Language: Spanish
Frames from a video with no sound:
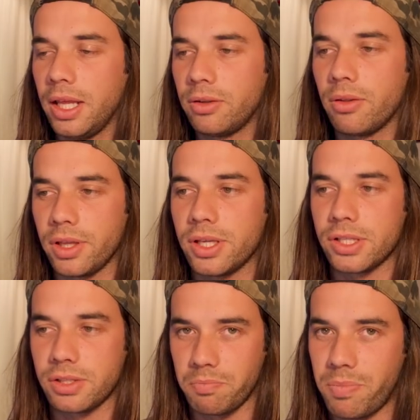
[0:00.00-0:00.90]

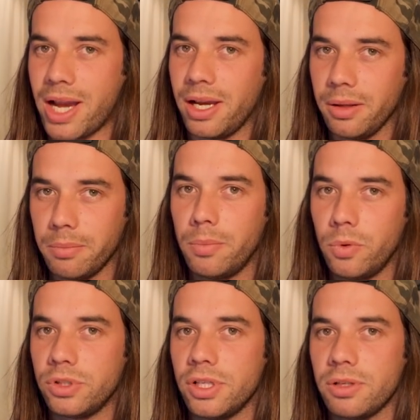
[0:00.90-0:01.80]
Entonces, vale
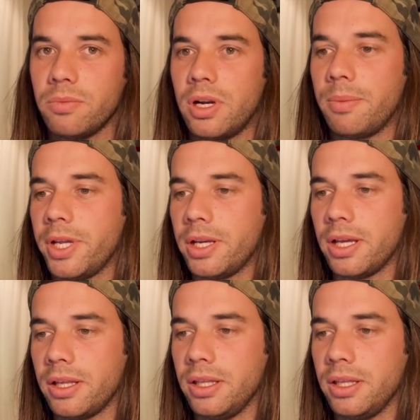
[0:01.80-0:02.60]
muchísimo la pena.